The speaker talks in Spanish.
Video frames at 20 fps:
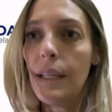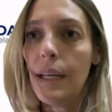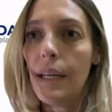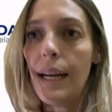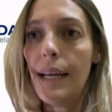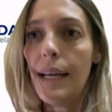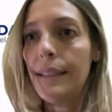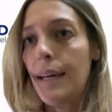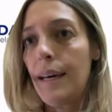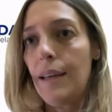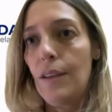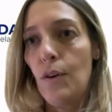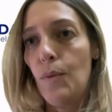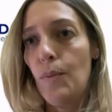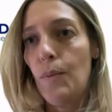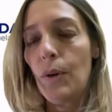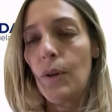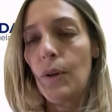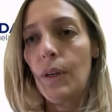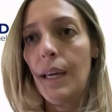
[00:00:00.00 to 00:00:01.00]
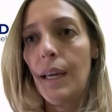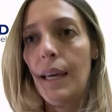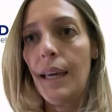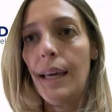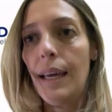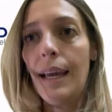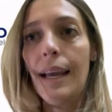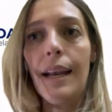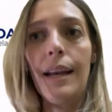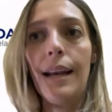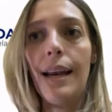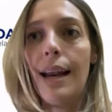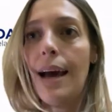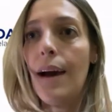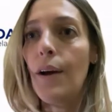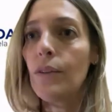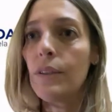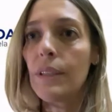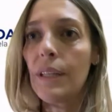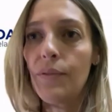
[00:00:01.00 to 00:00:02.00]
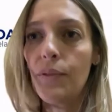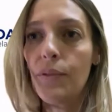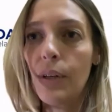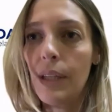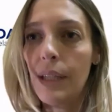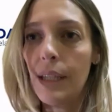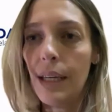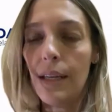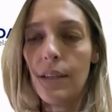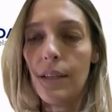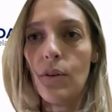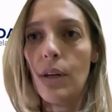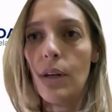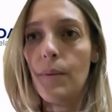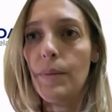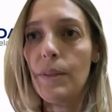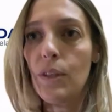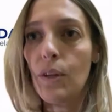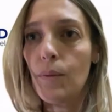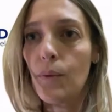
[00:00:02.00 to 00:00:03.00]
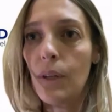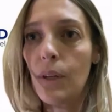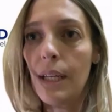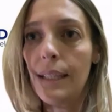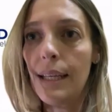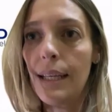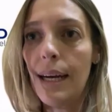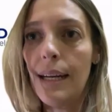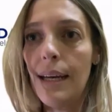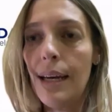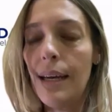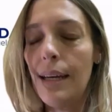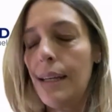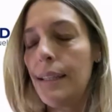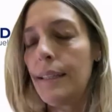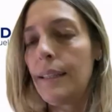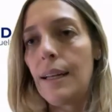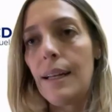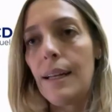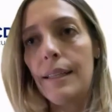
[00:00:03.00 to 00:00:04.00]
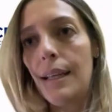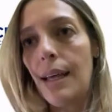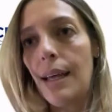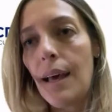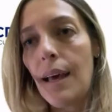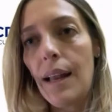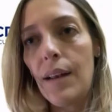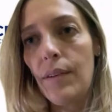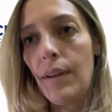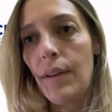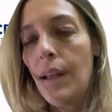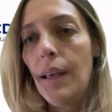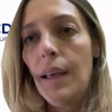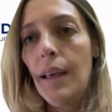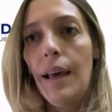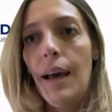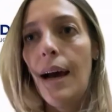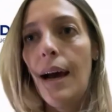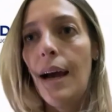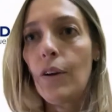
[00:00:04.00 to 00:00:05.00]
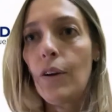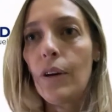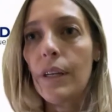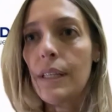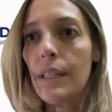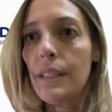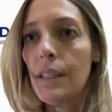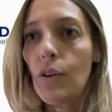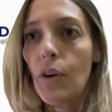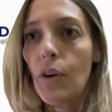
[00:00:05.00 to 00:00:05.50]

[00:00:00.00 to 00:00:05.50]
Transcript: el Estado, porque las otras fuentes, que son la emisión monetaria, están atadas a los requisitos